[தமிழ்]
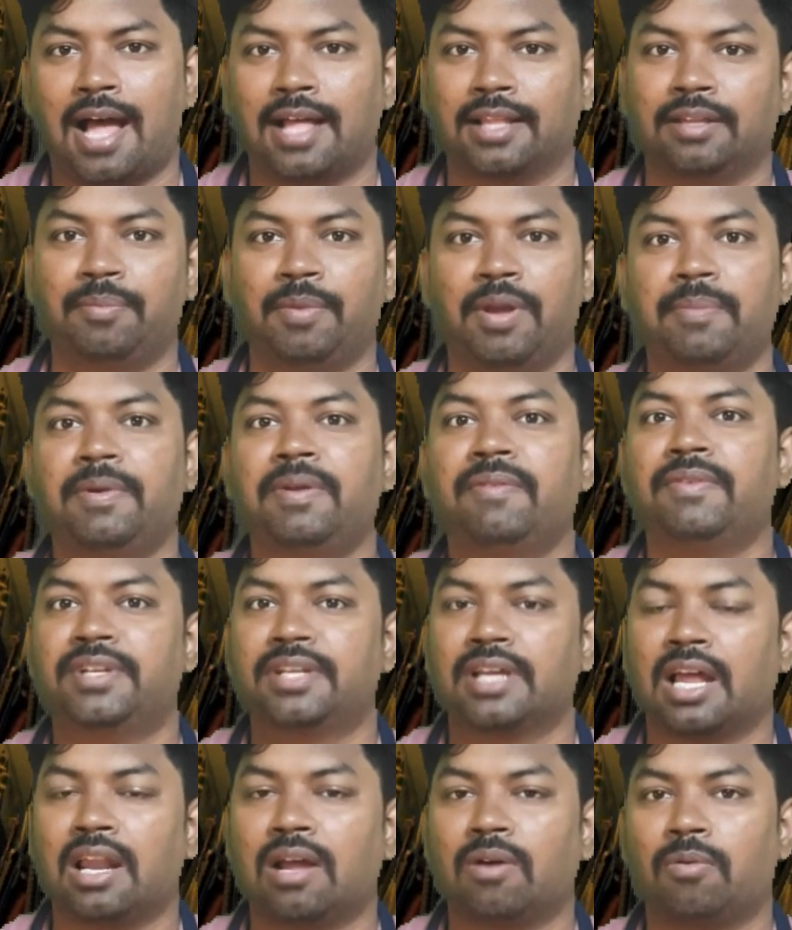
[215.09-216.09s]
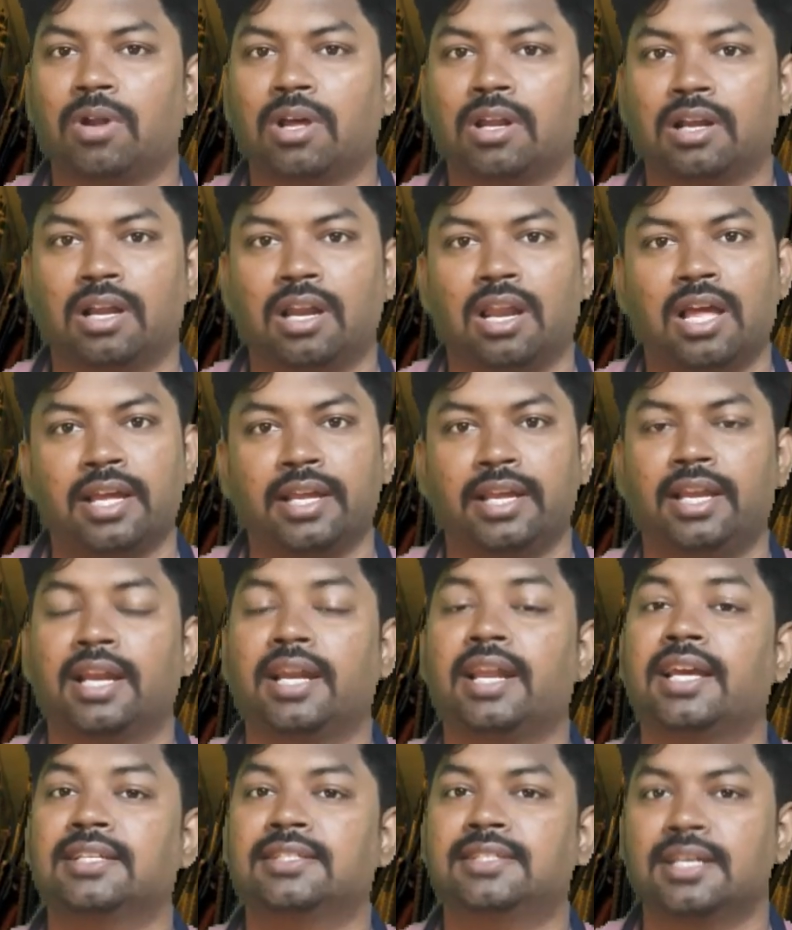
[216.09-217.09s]
அது மேபி விஷாலாக கூட இருக்கலாம்
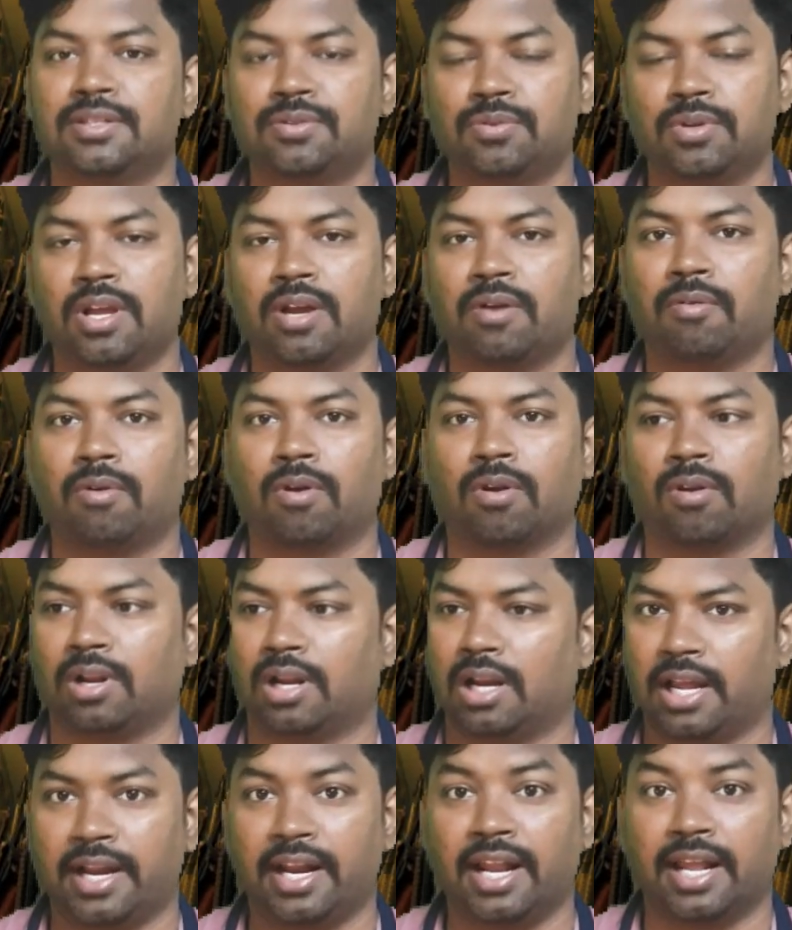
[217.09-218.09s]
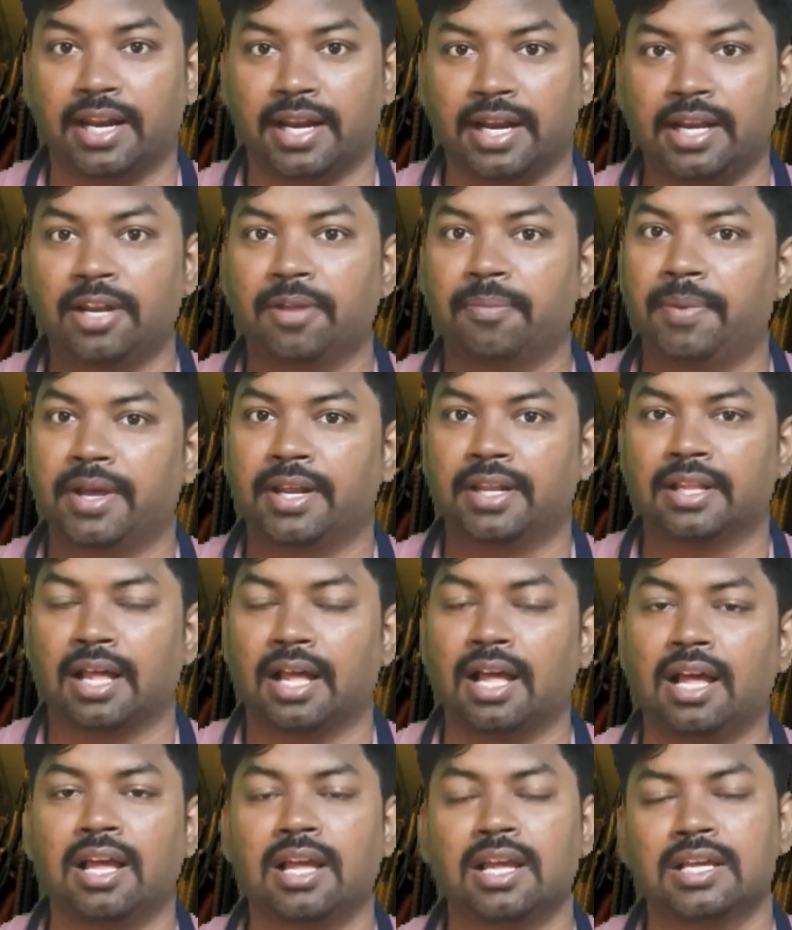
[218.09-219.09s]
இல்லைன்னா எஸ்ஜே சூர்யாவும் கூட இருக்கலாம் ஏன்னா ரெண்டு பேர்
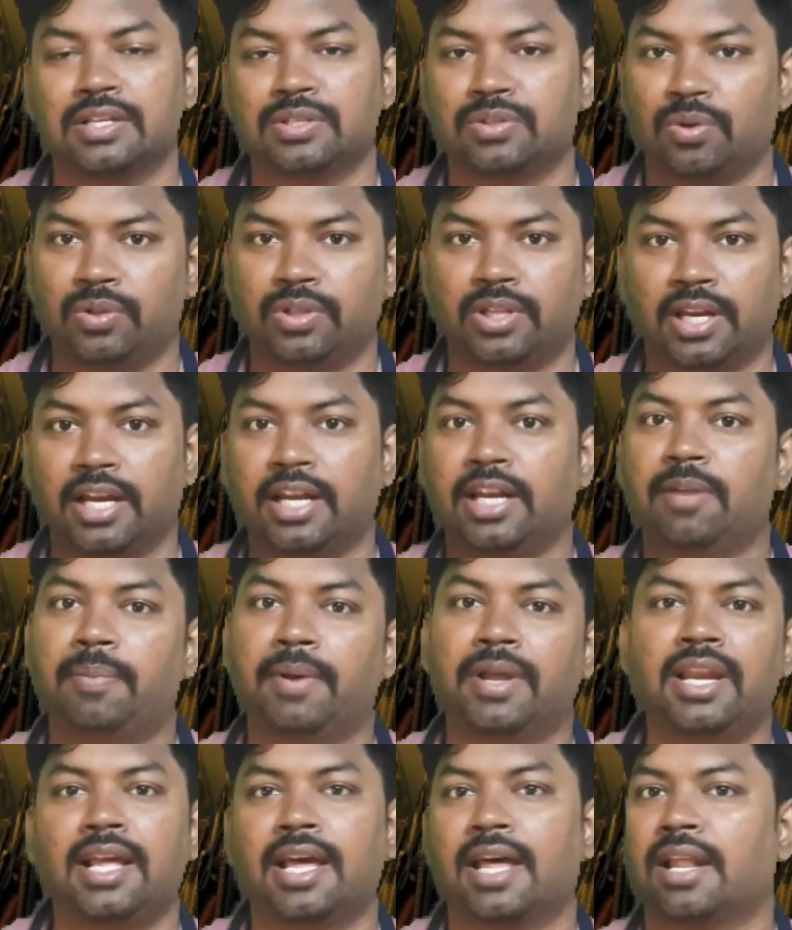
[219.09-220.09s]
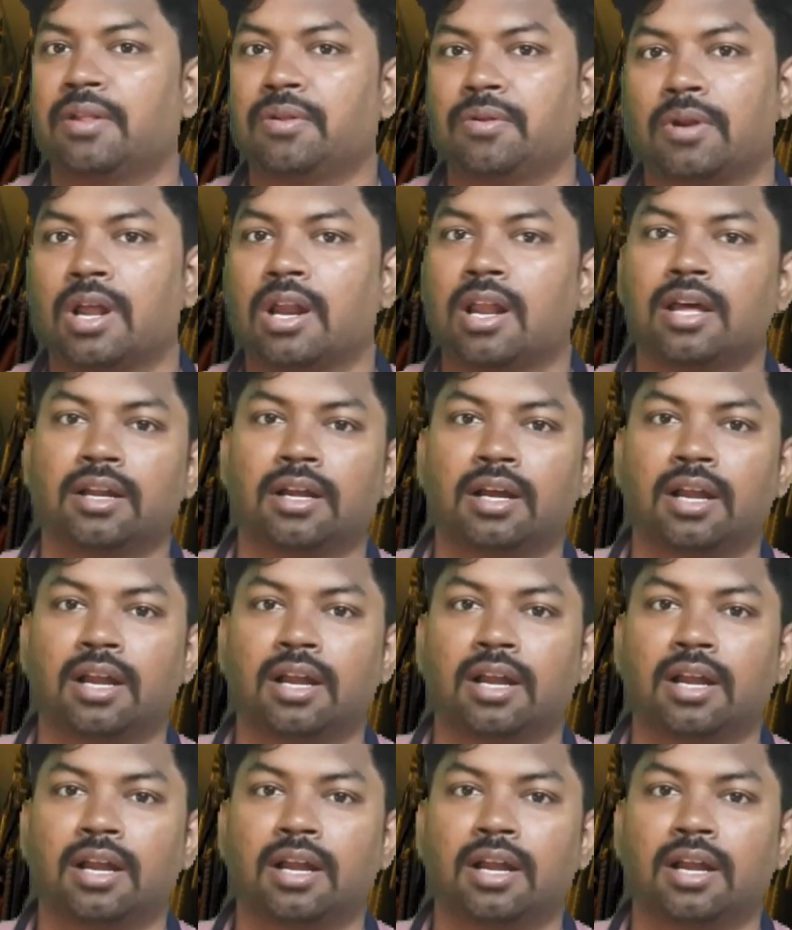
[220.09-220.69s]
தான் ஸோ இந்த ரெண்டு பேரில் யாராவது ஒரு ஆளாக